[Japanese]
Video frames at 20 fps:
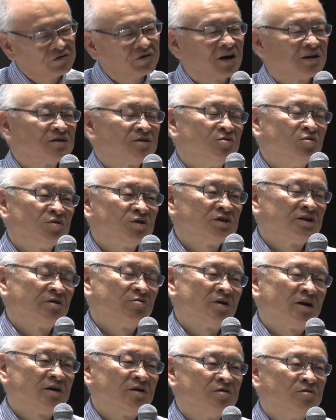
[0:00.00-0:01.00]
活動してお
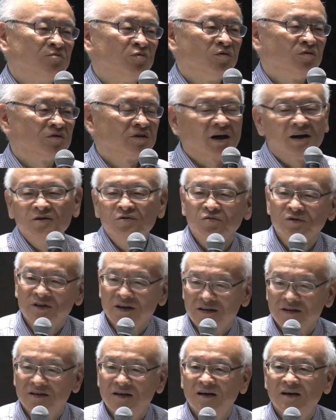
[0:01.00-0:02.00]
られるもう谷野
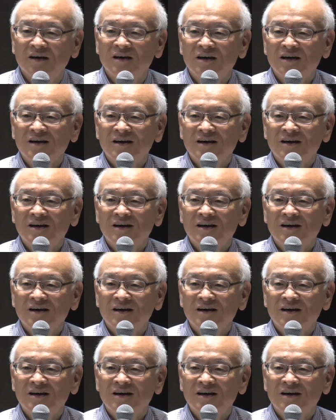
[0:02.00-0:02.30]
先生